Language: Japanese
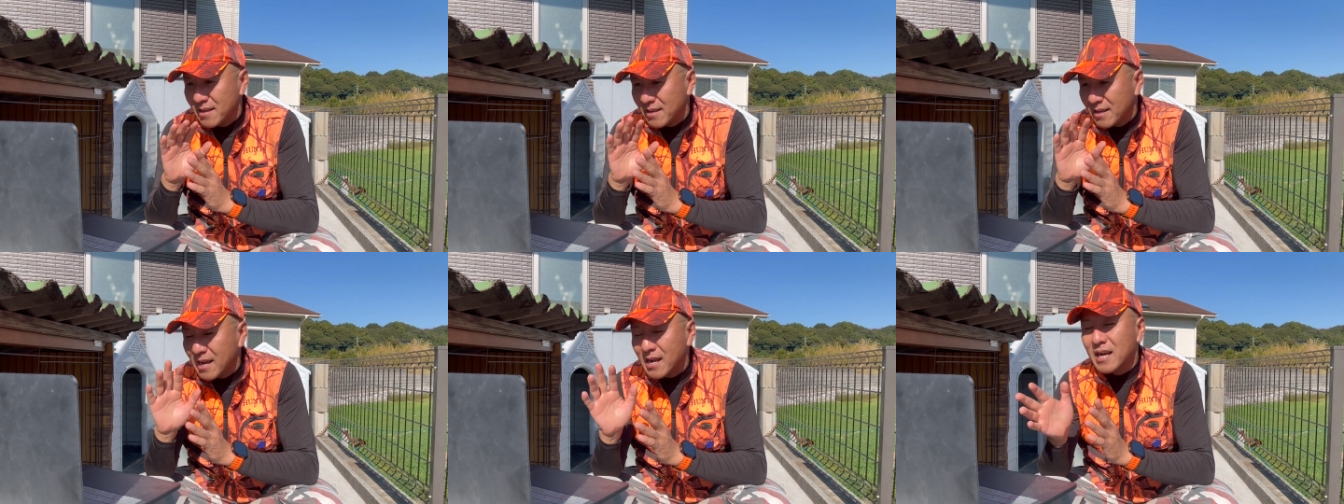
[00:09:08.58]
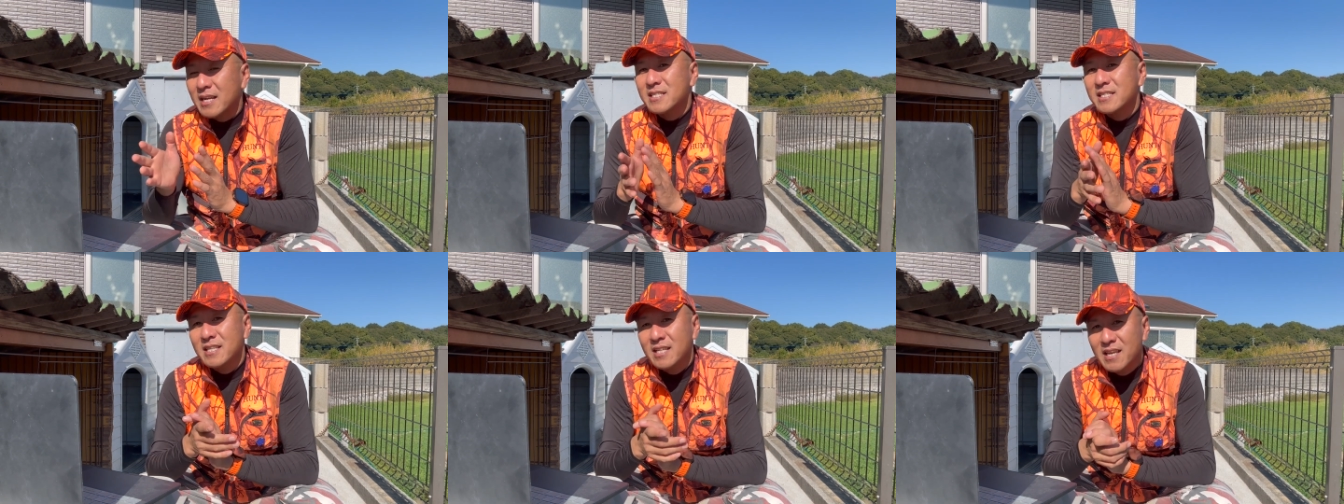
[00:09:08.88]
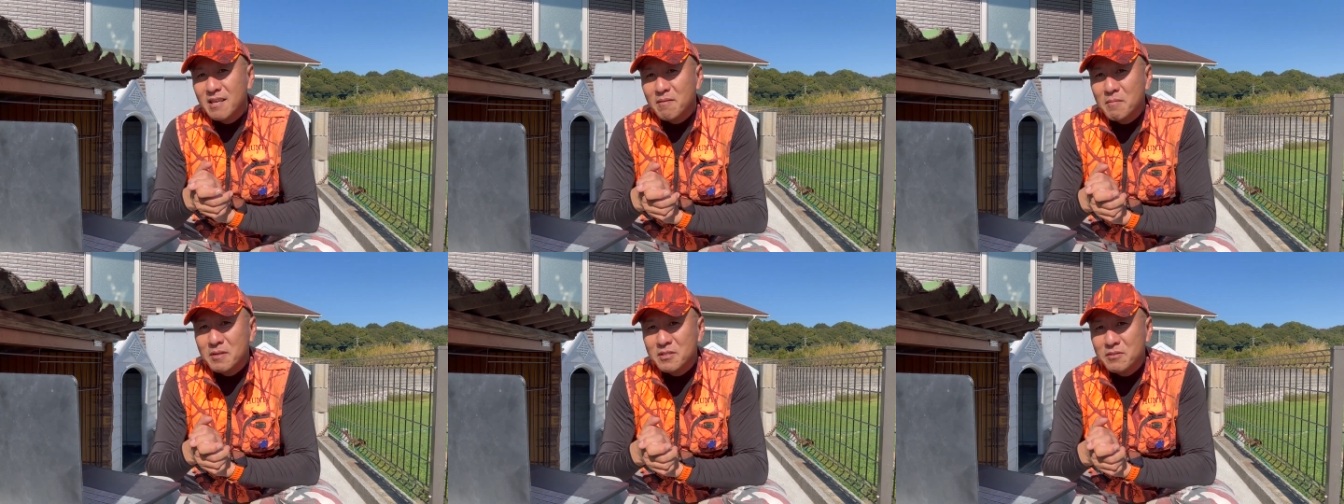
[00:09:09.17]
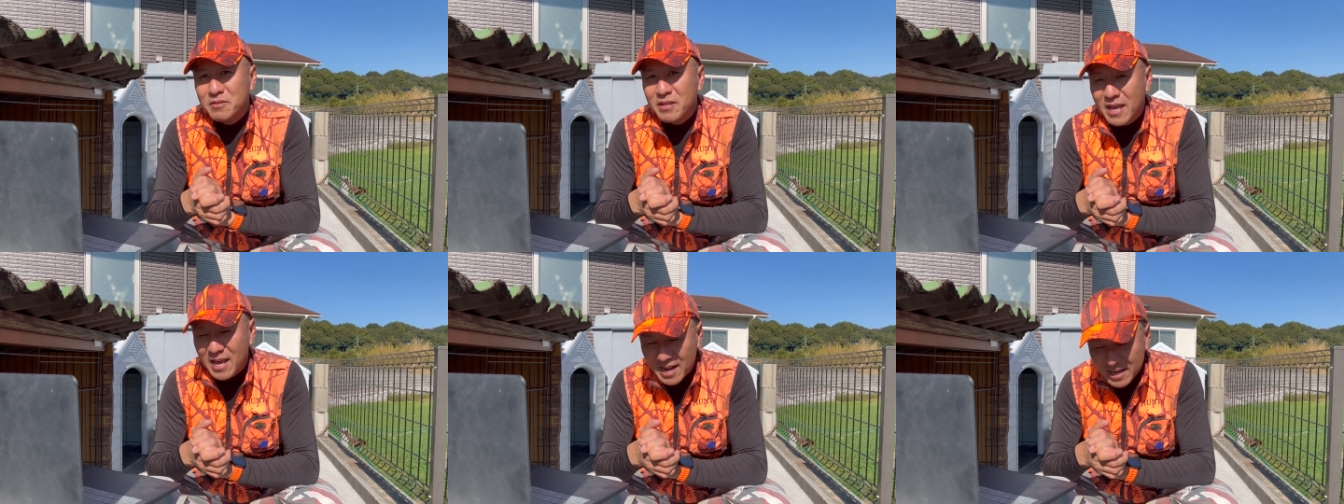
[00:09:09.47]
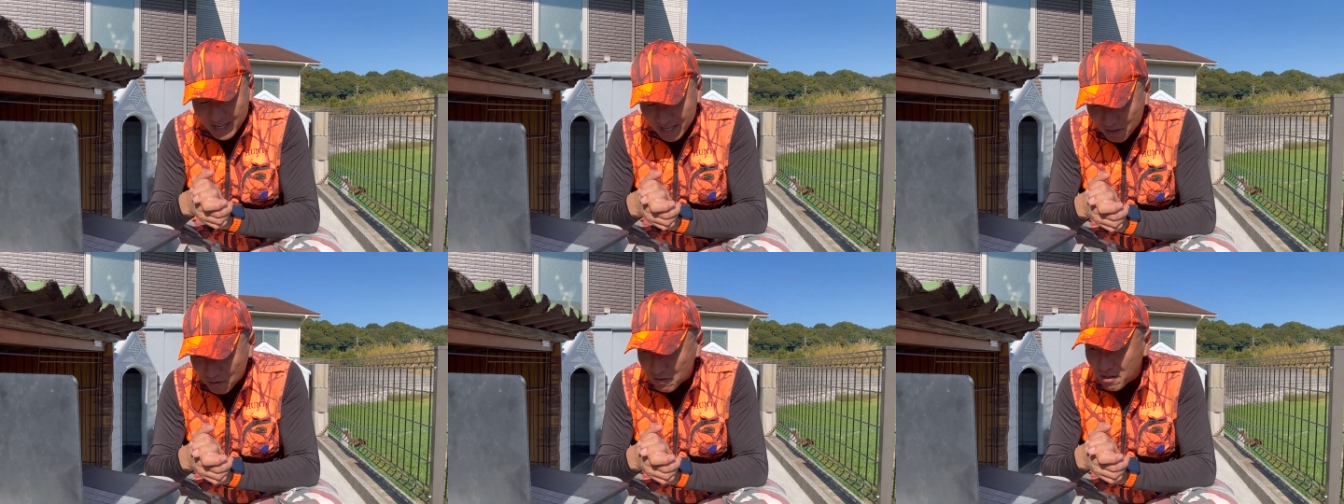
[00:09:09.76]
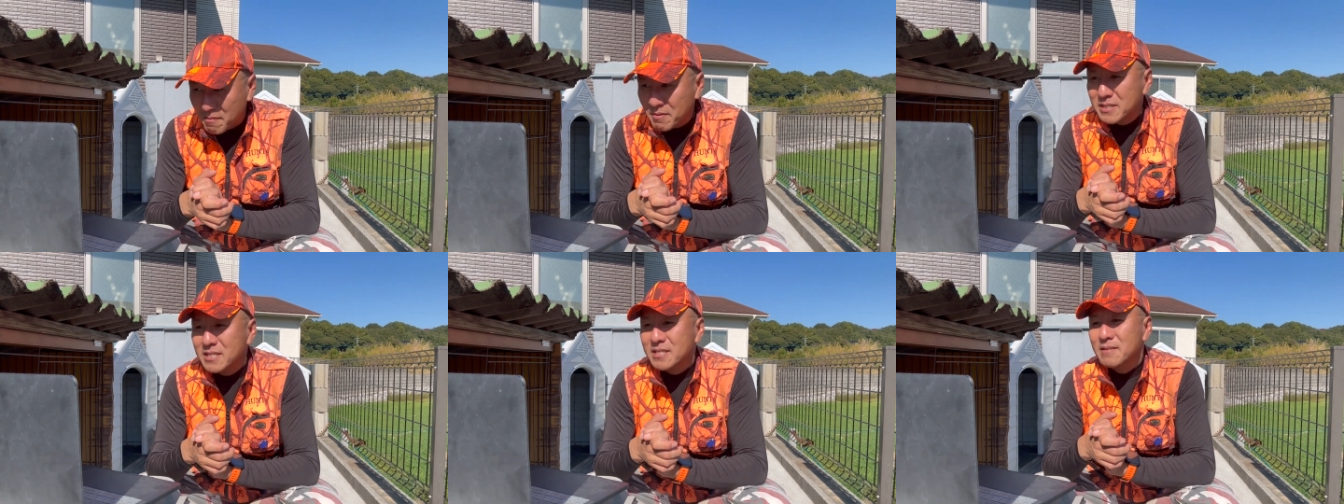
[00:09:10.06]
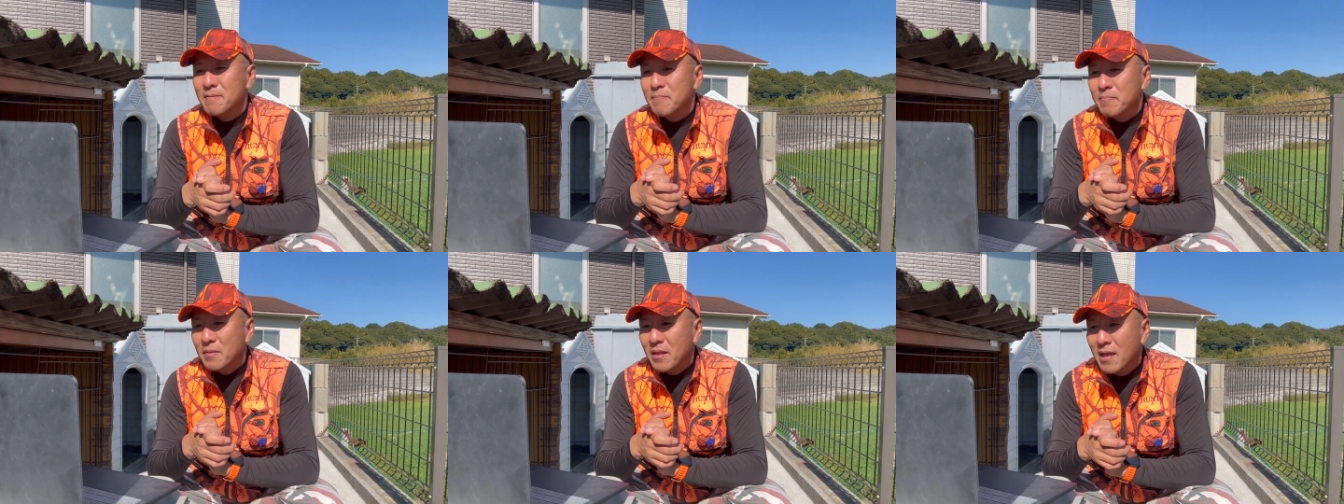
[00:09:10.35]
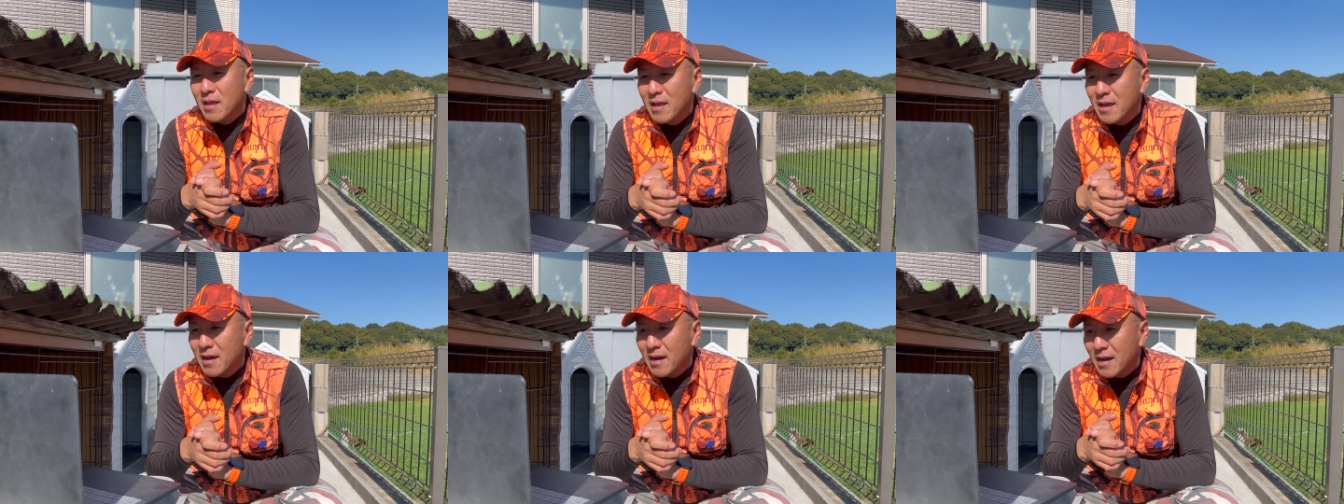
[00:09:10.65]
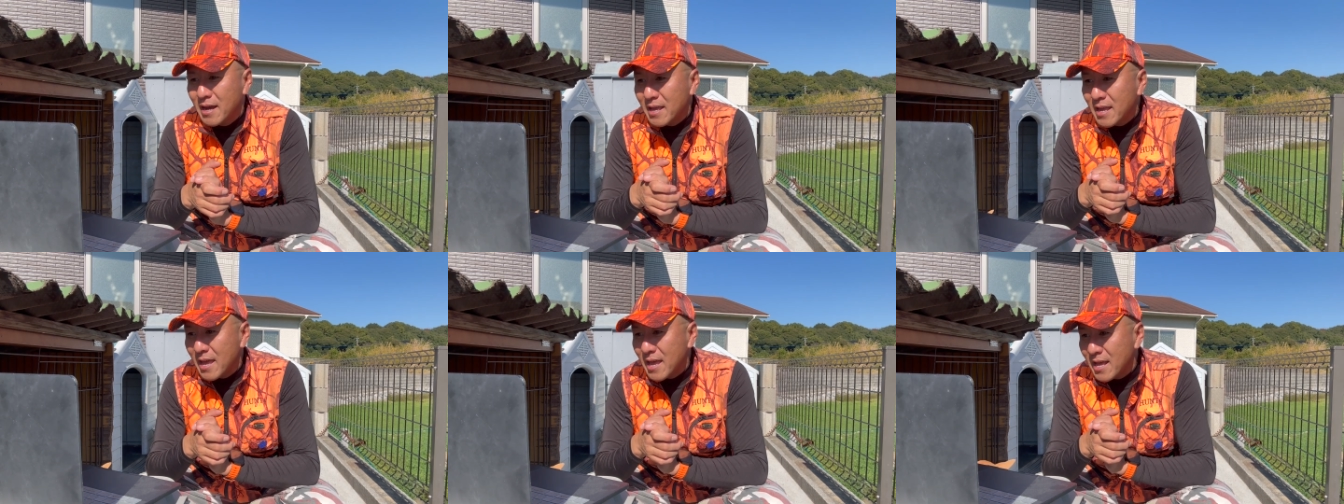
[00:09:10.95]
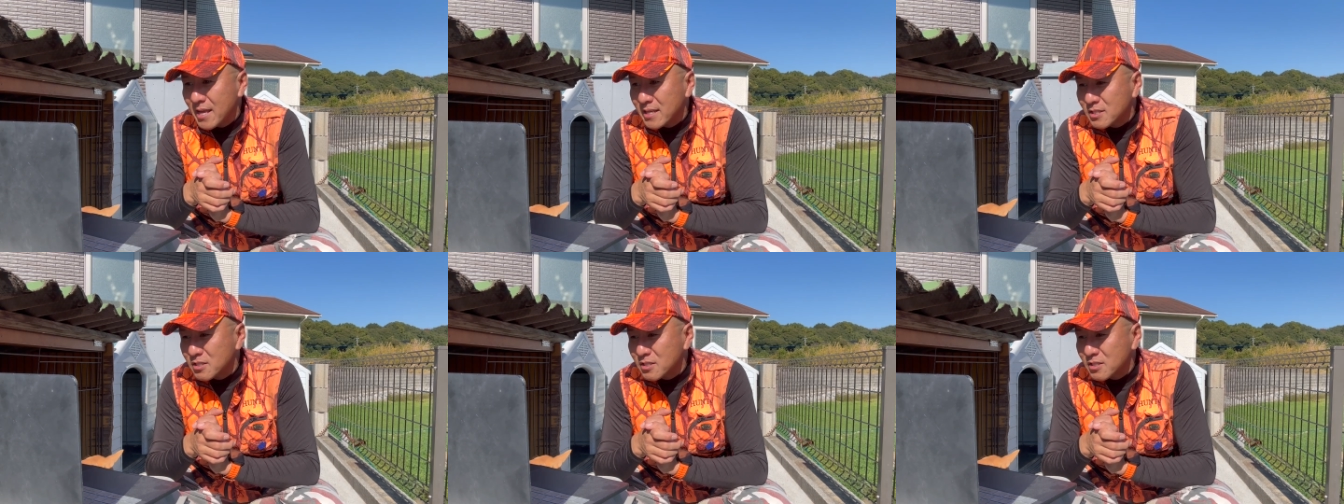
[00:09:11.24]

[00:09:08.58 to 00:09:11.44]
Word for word: 書かせていただきますので、ありがとうございます。はい、